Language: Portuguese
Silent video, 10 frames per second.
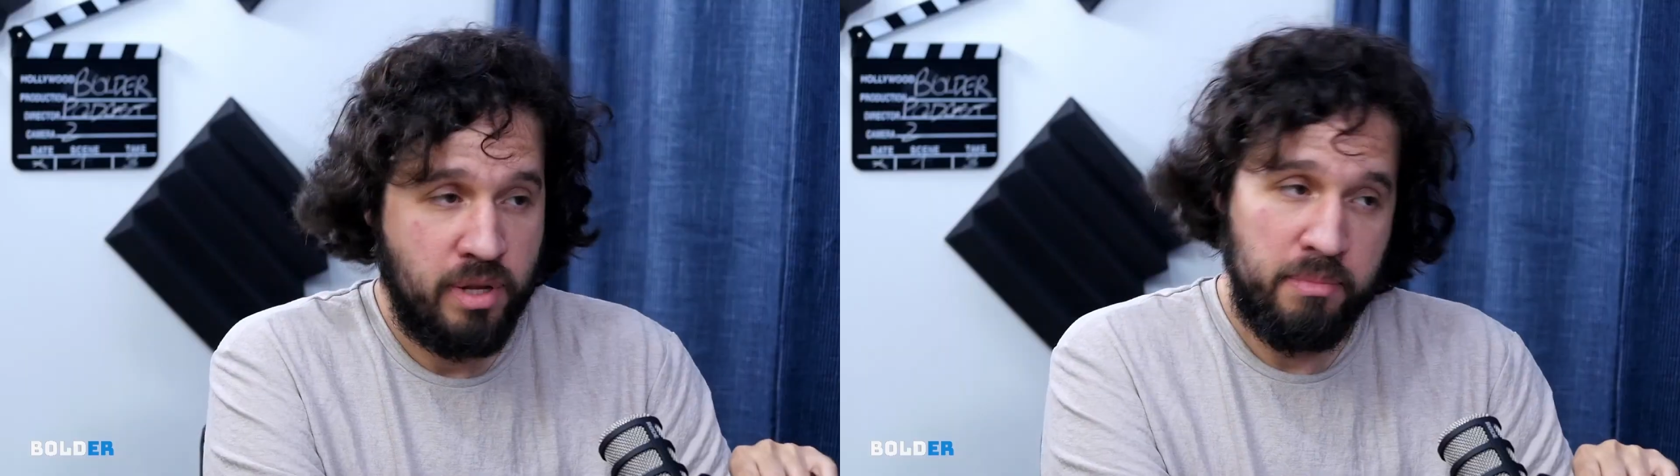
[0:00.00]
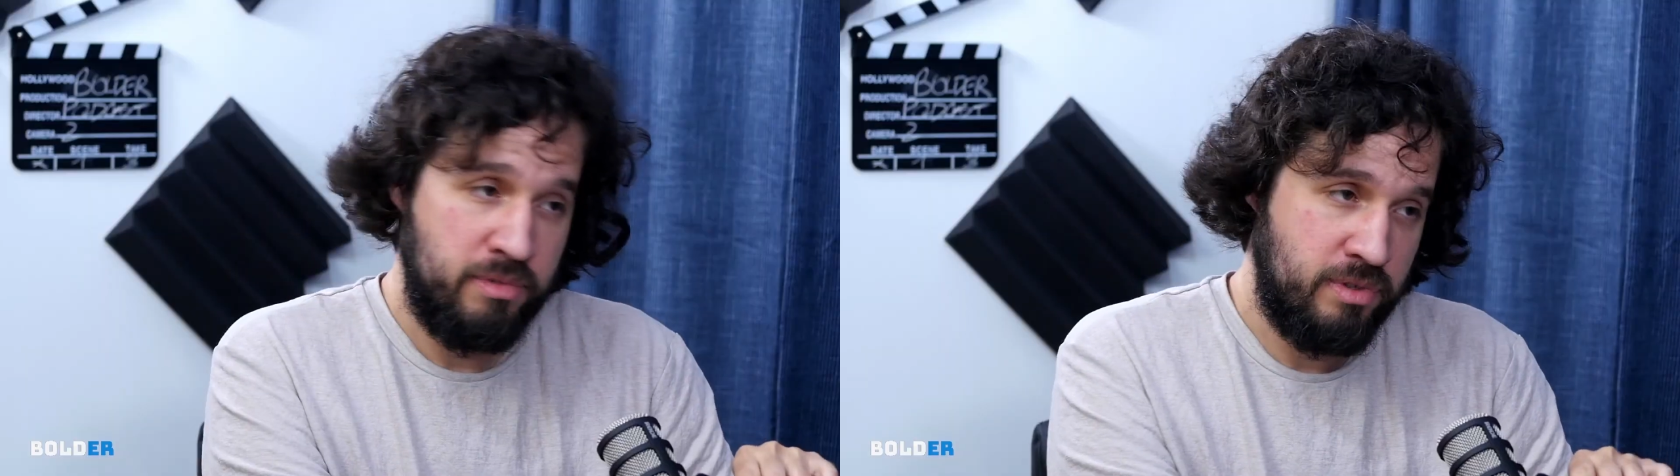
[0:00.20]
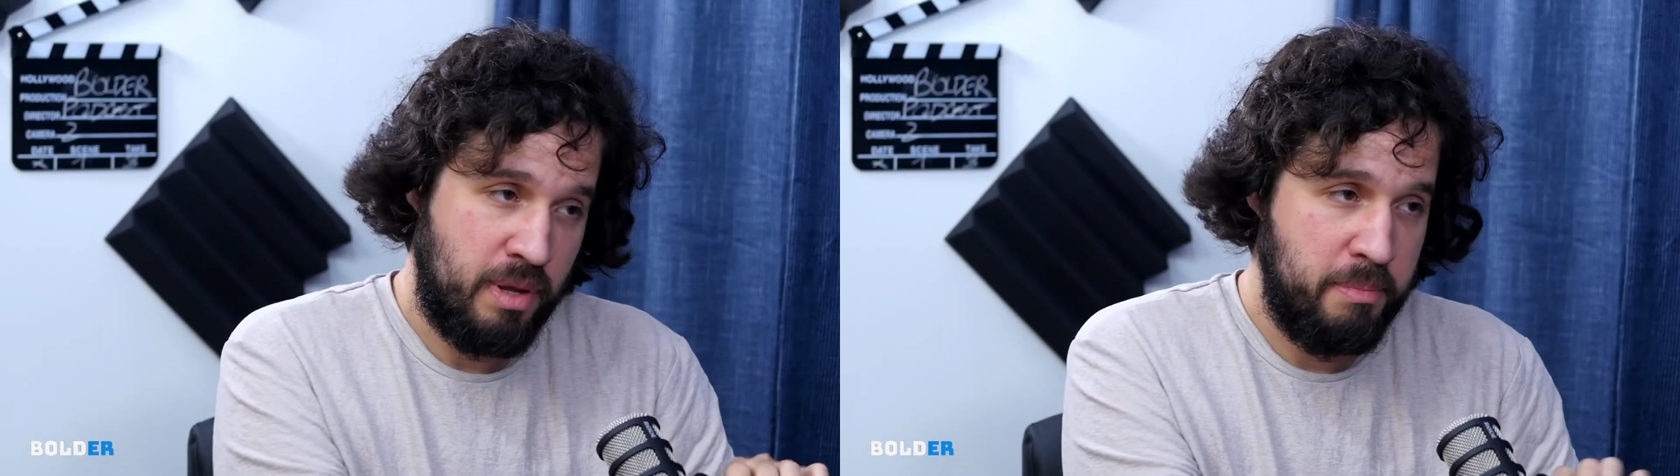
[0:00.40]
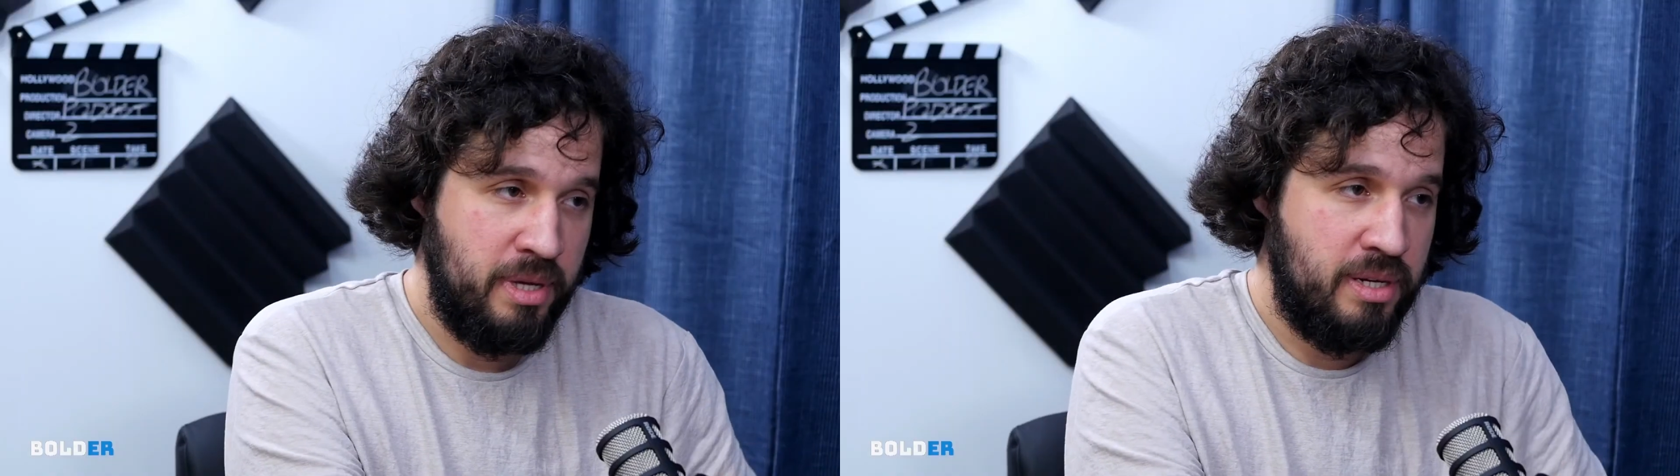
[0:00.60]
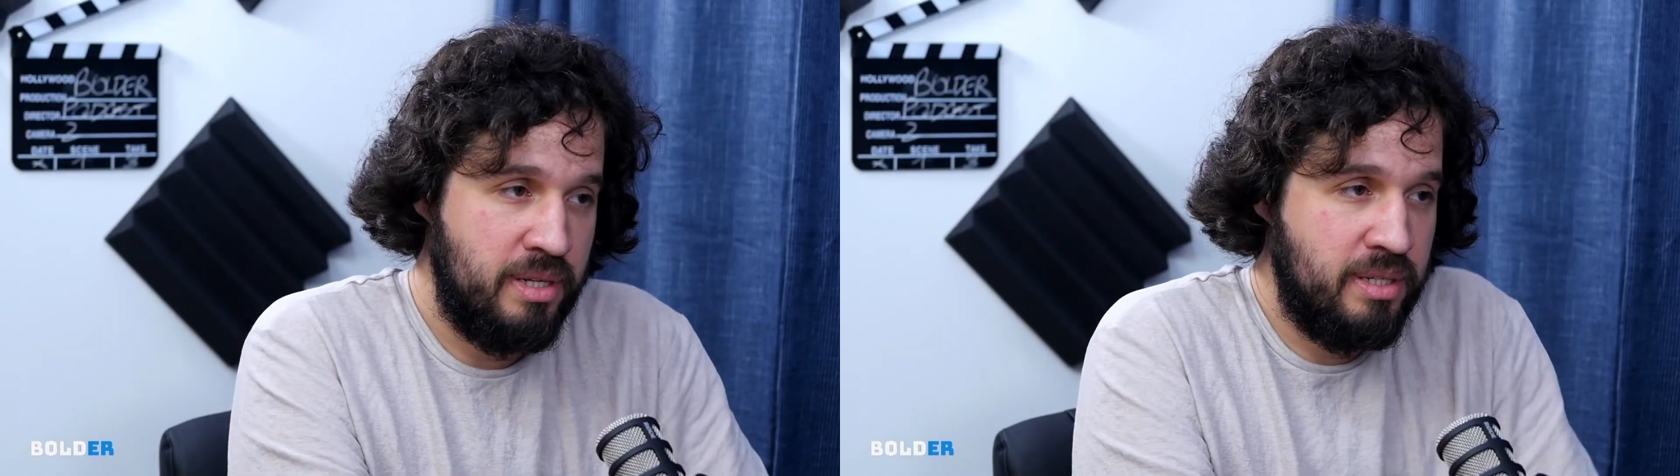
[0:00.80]

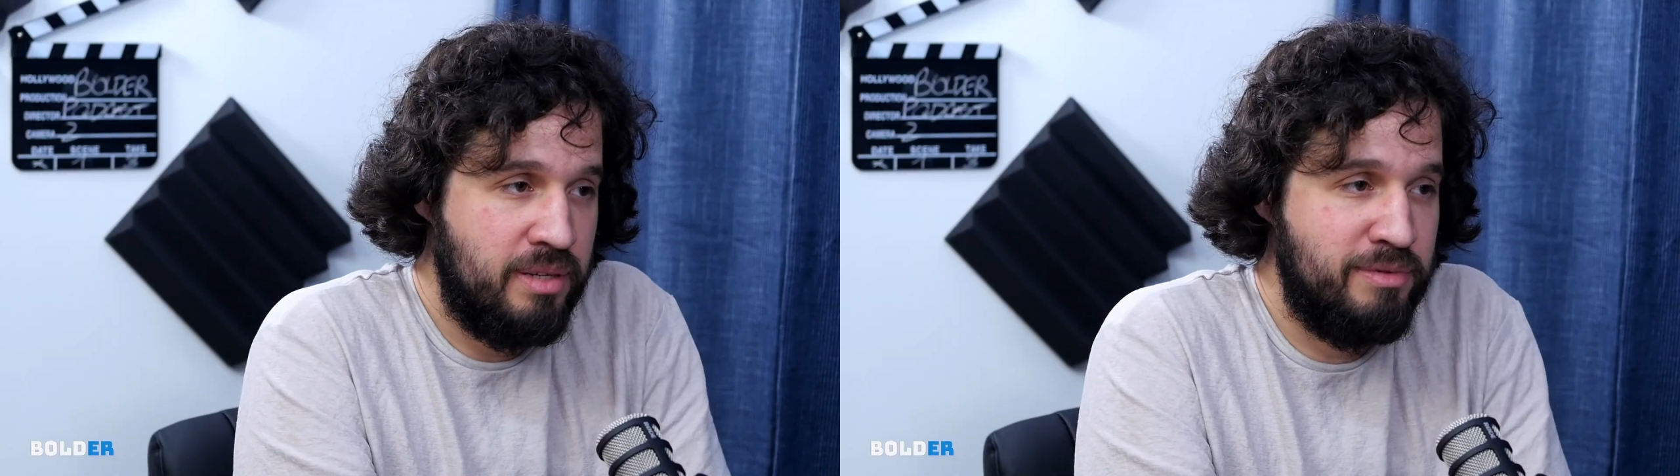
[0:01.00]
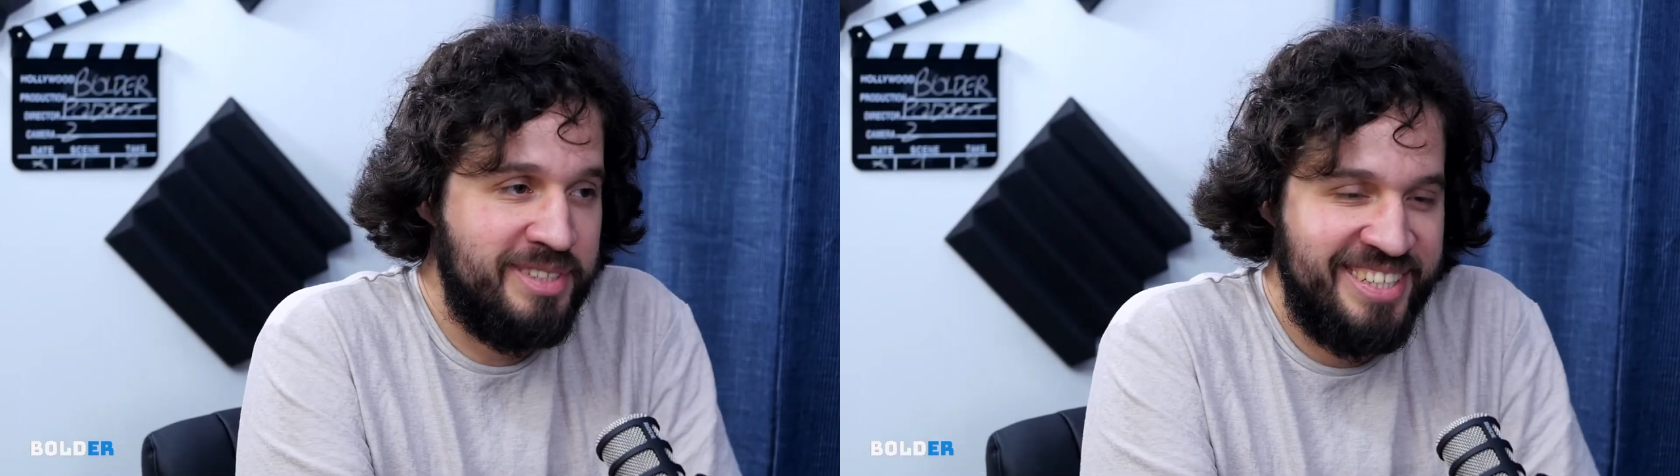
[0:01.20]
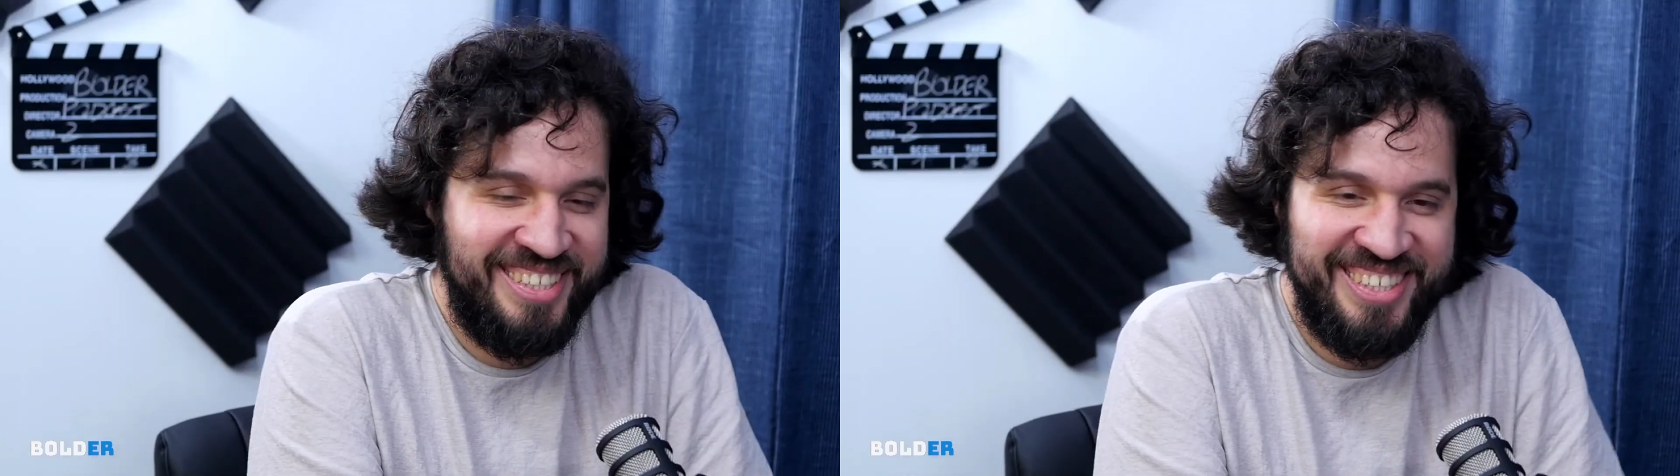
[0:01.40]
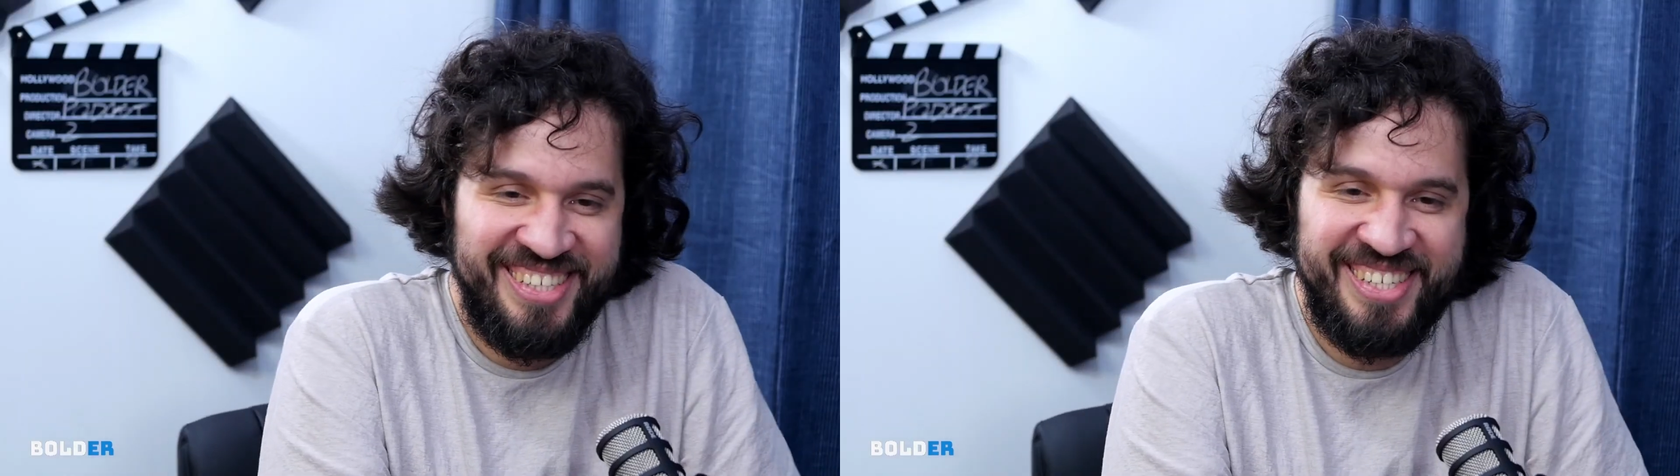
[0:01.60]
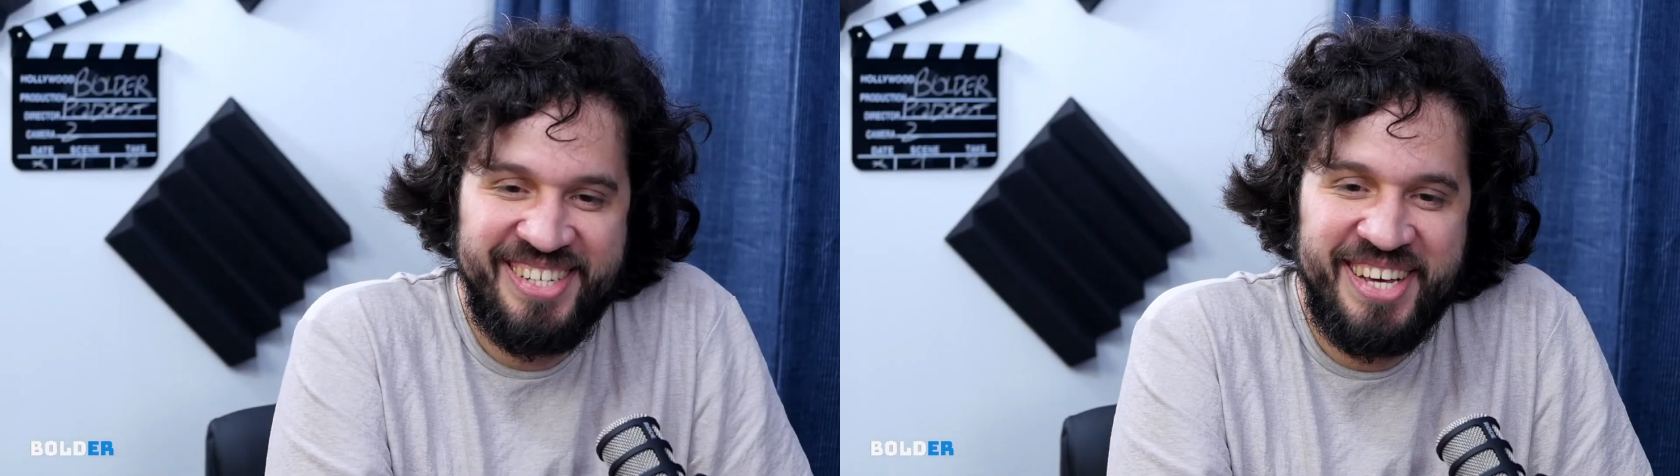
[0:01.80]
sabia, né? você tinha
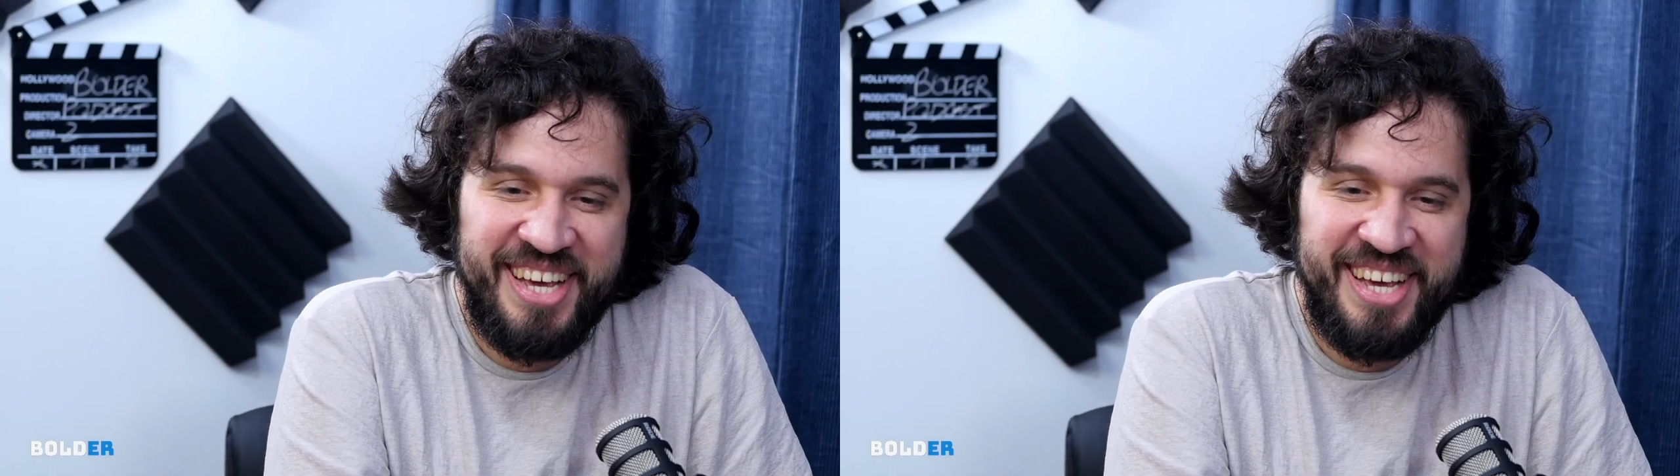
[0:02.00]
esses,